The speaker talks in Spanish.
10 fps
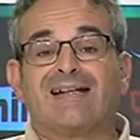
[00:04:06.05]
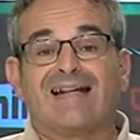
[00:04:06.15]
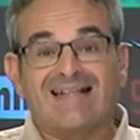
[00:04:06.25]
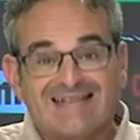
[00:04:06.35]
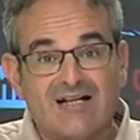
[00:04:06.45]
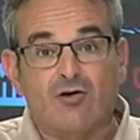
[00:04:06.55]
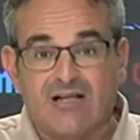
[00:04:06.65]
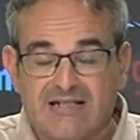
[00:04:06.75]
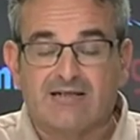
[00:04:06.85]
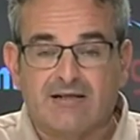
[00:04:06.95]
que tengo
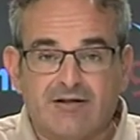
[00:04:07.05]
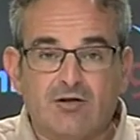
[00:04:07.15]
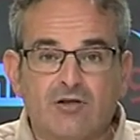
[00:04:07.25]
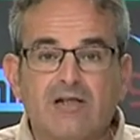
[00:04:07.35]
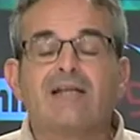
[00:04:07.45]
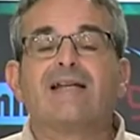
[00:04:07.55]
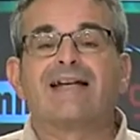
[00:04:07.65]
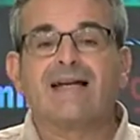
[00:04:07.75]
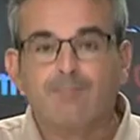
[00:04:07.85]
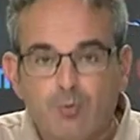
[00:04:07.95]
la sensación
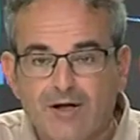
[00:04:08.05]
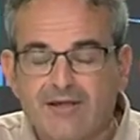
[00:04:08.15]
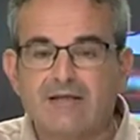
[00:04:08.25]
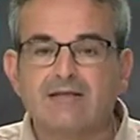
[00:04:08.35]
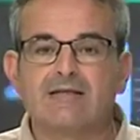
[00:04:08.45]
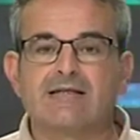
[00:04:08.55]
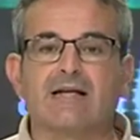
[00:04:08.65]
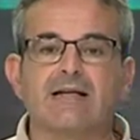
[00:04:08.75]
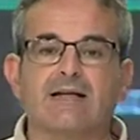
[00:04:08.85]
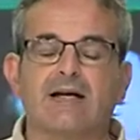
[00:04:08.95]
que puede
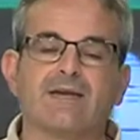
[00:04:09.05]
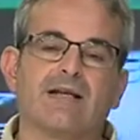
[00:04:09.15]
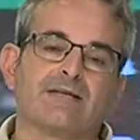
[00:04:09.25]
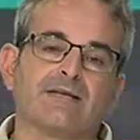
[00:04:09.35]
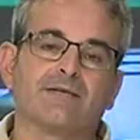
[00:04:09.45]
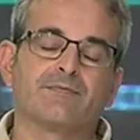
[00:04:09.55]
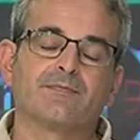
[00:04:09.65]
salir adelante.